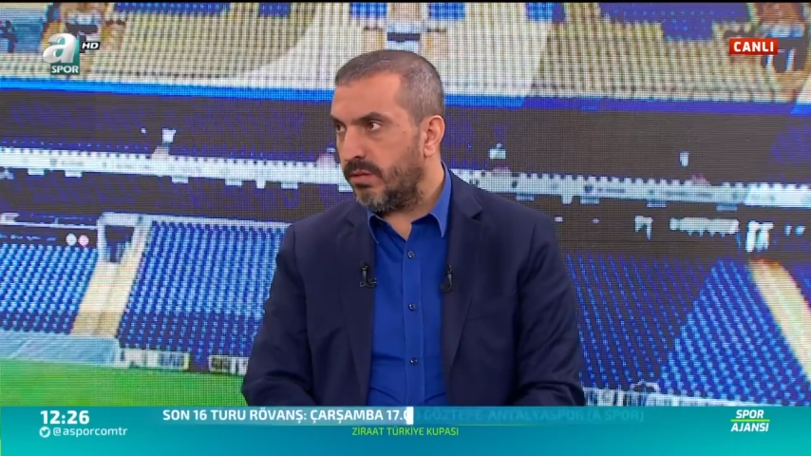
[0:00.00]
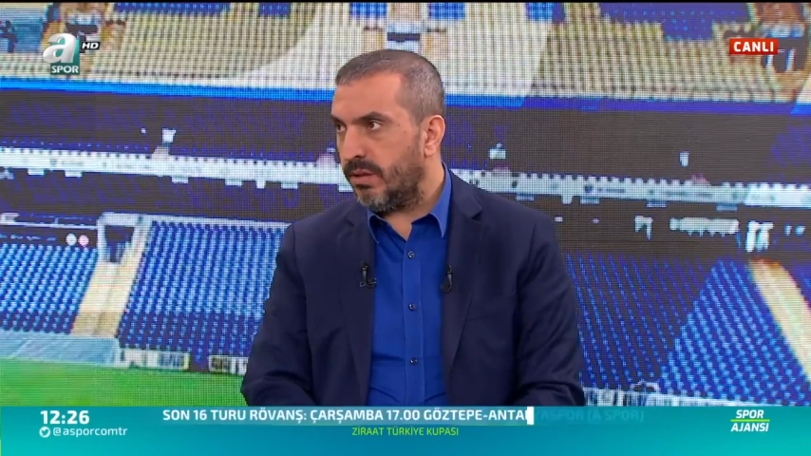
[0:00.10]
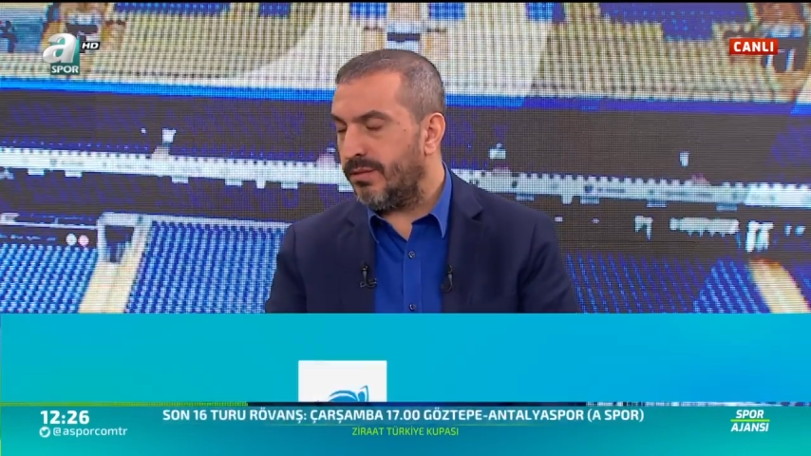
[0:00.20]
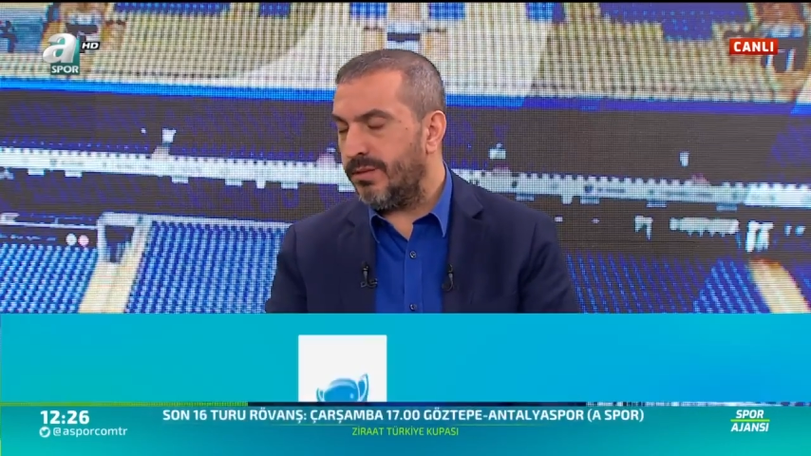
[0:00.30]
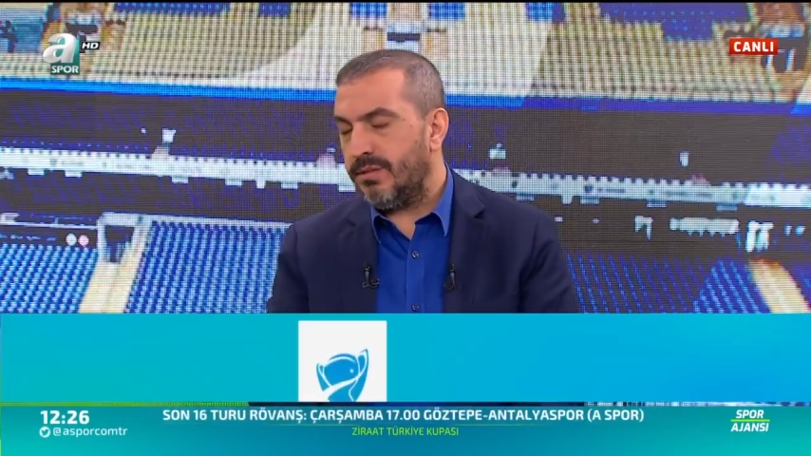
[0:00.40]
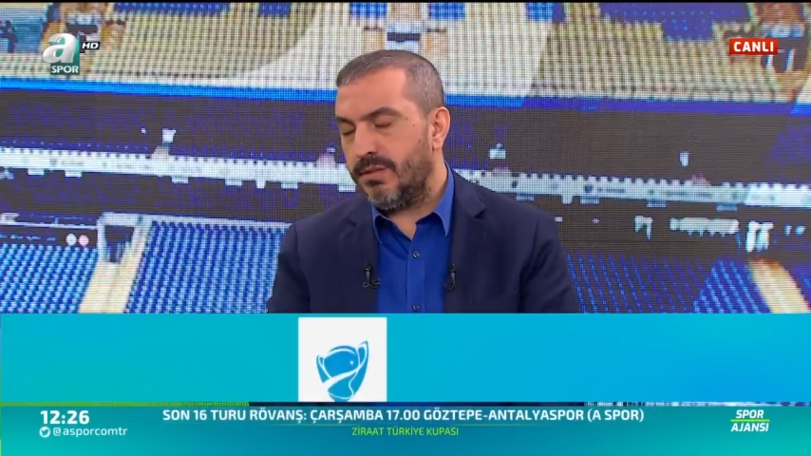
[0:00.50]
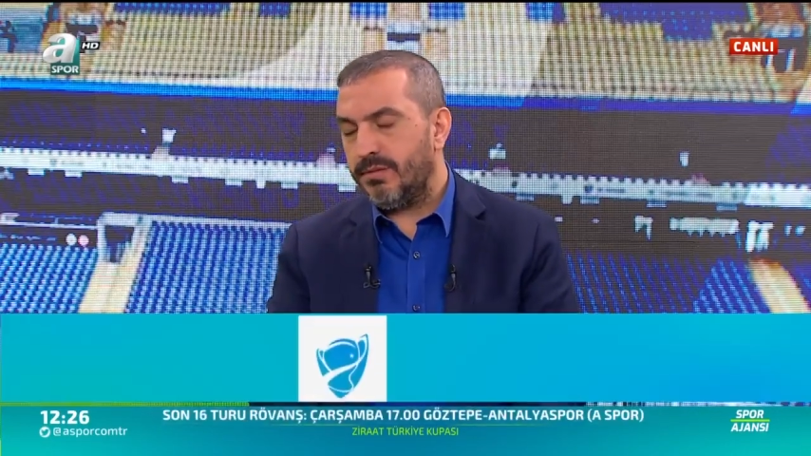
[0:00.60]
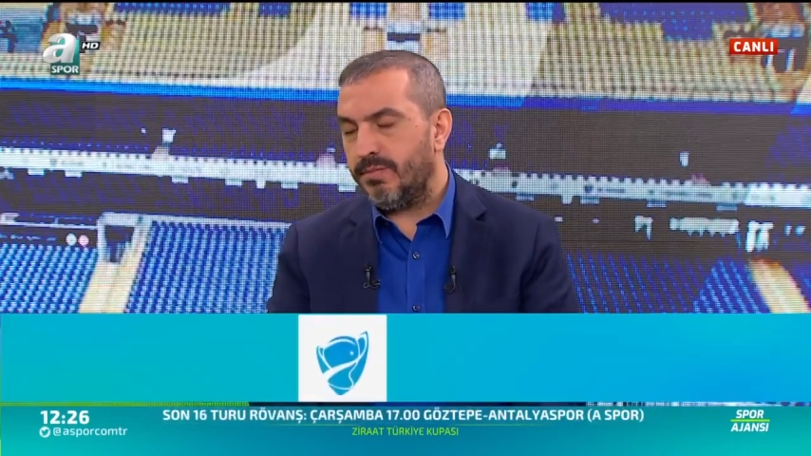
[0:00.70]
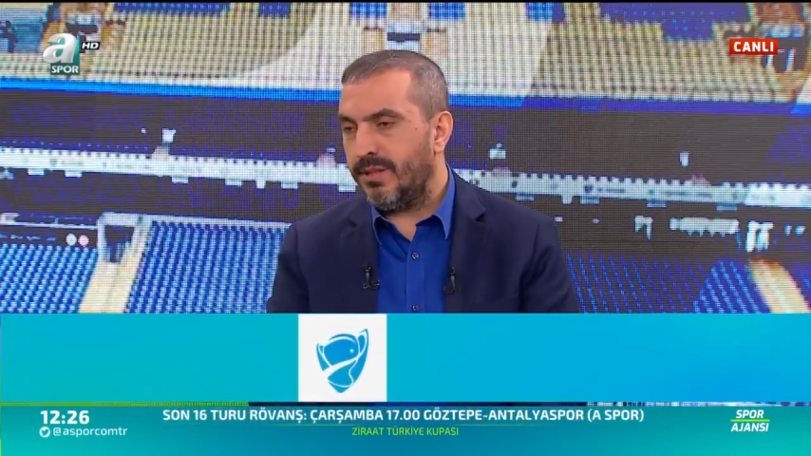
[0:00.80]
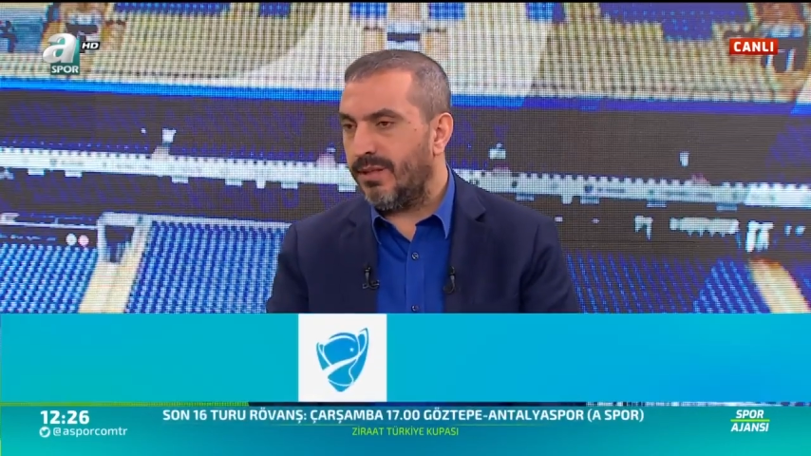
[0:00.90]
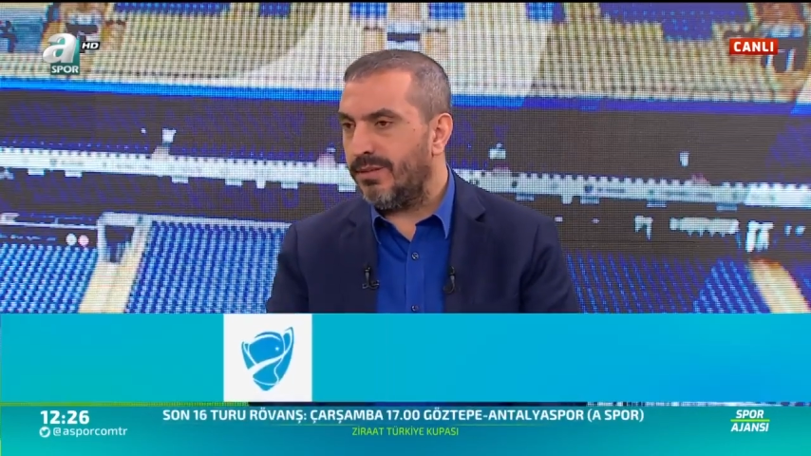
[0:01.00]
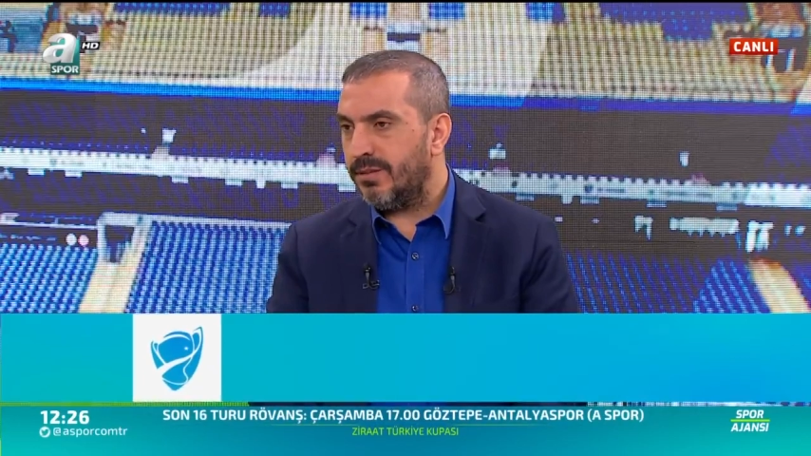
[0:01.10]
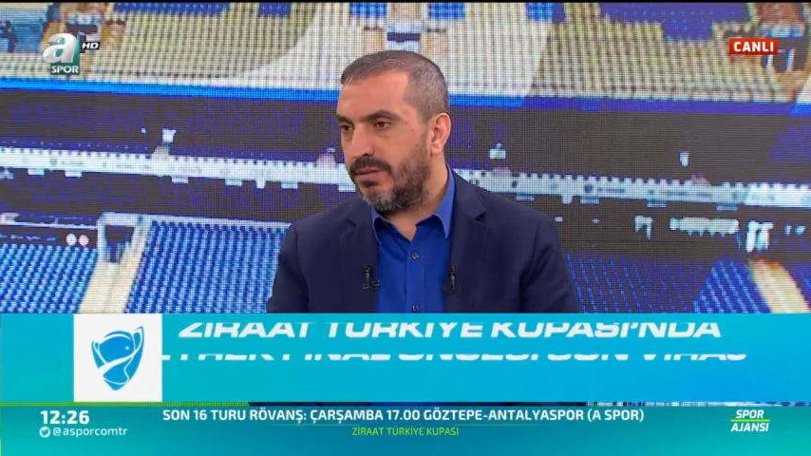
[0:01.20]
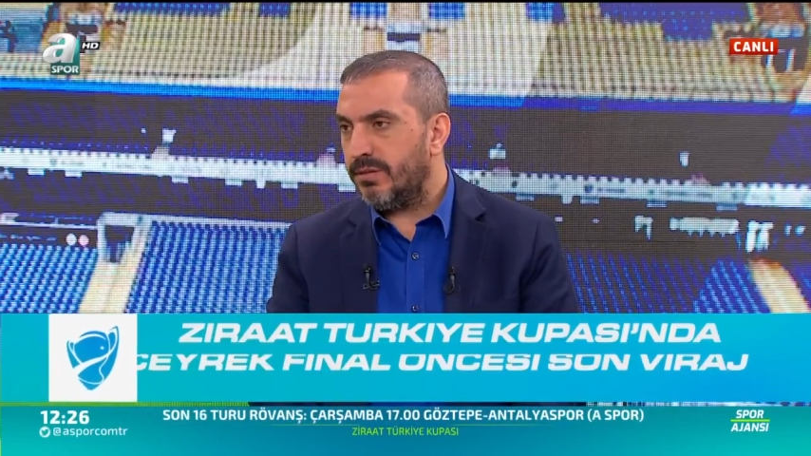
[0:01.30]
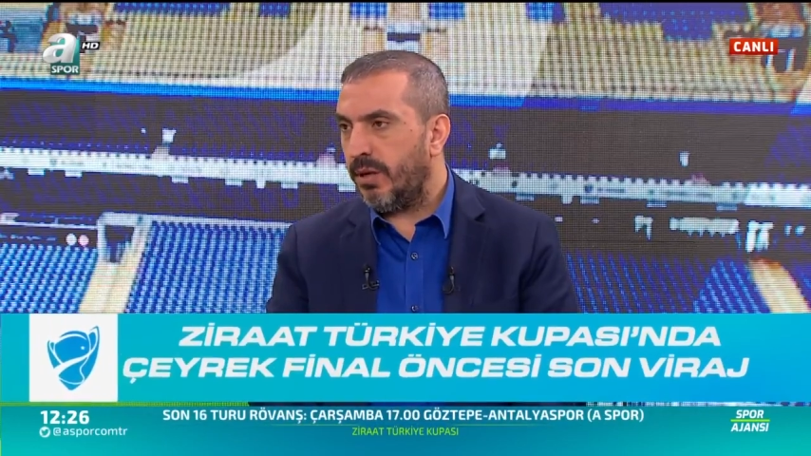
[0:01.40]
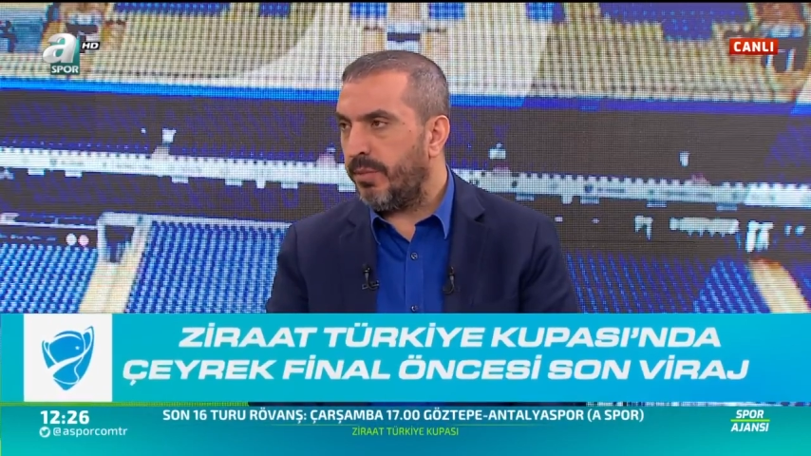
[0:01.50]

nedir, ne değildir.